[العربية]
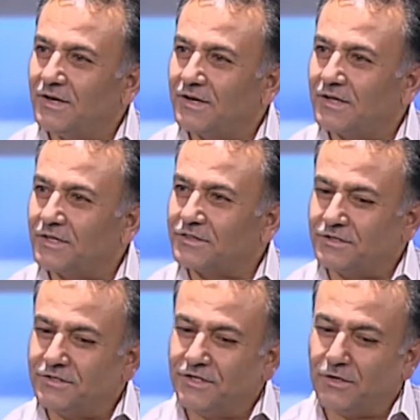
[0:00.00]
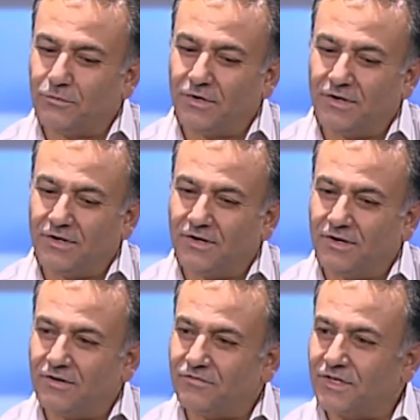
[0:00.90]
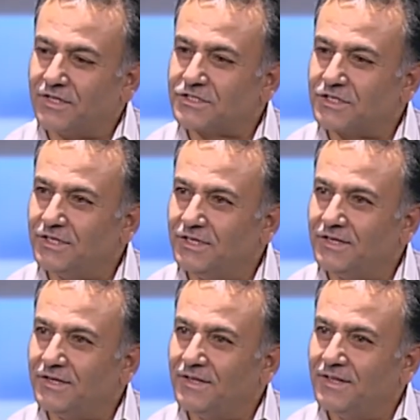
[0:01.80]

الخط عندي أو الفن التشكيلي